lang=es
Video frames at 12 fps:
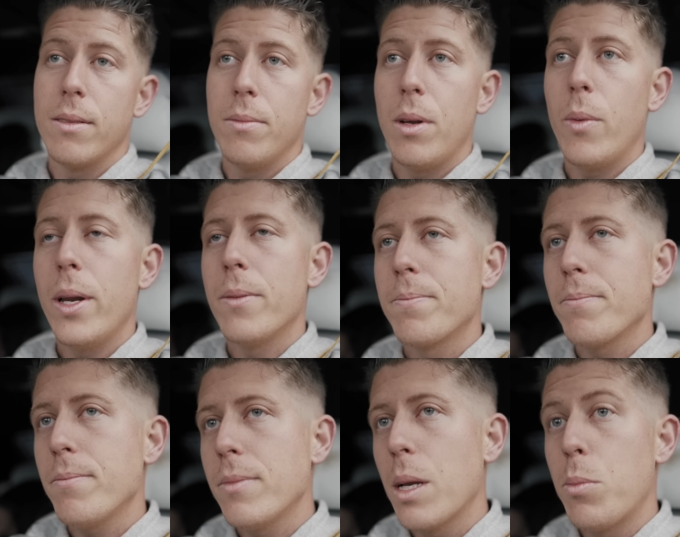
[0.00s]
Pero bueno,
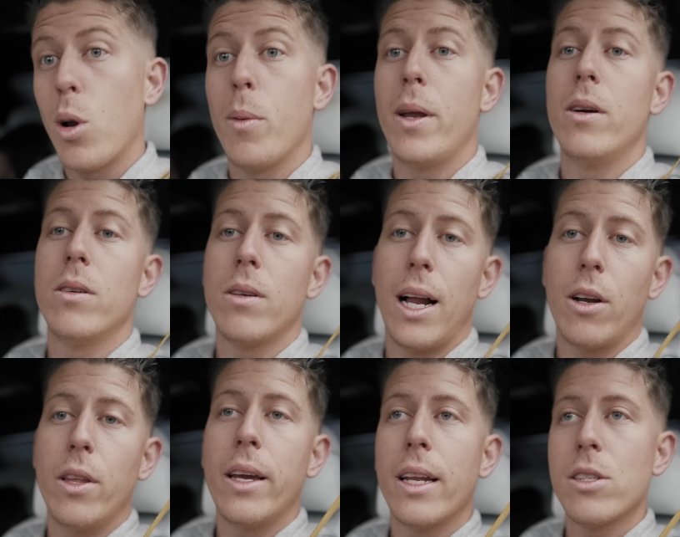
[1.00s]
por lo menos
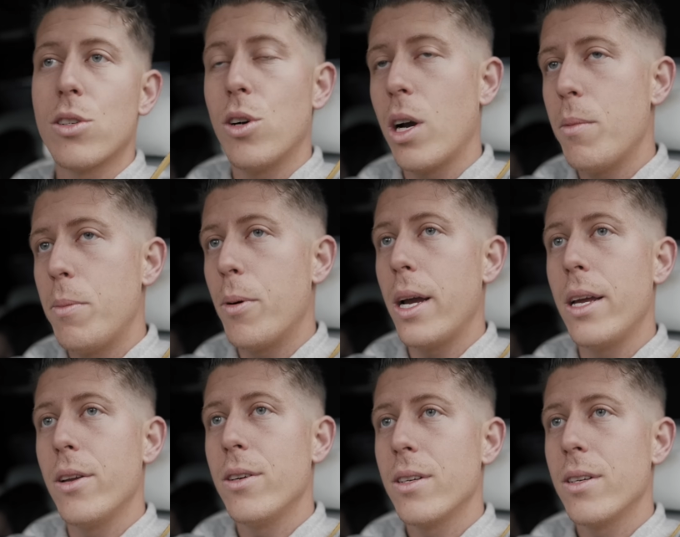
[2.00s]
algo de ingreso cogemos por ahí, ¿no?